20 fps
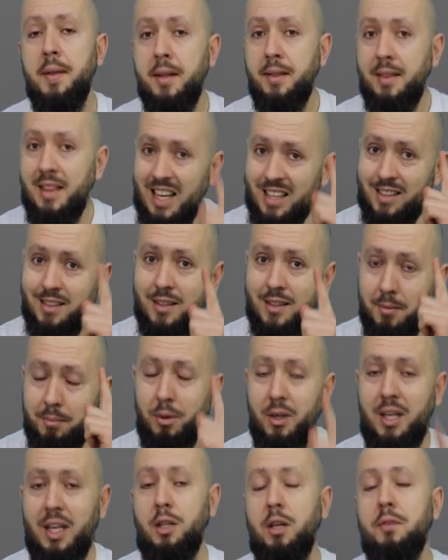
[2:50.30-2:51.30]
Nad
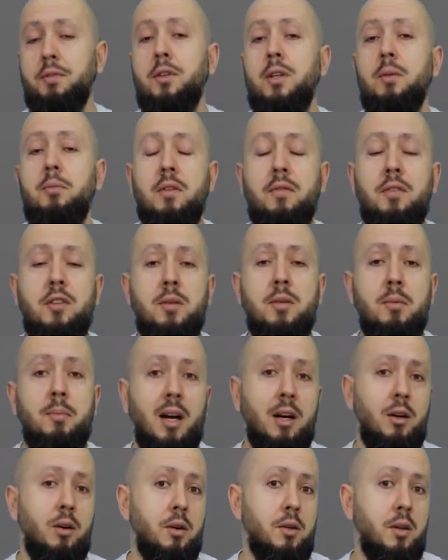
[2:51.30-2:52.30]
Poniatowskim widzimy
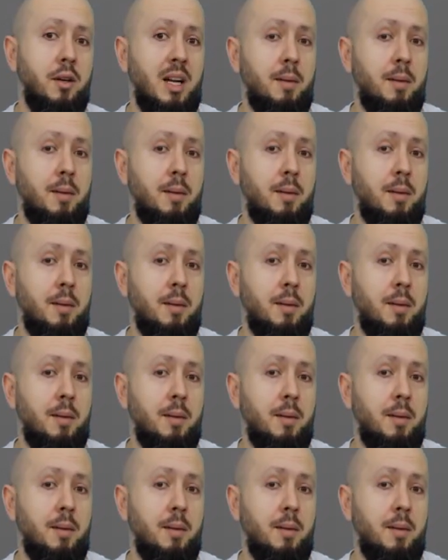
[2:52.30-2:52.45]
balkonik.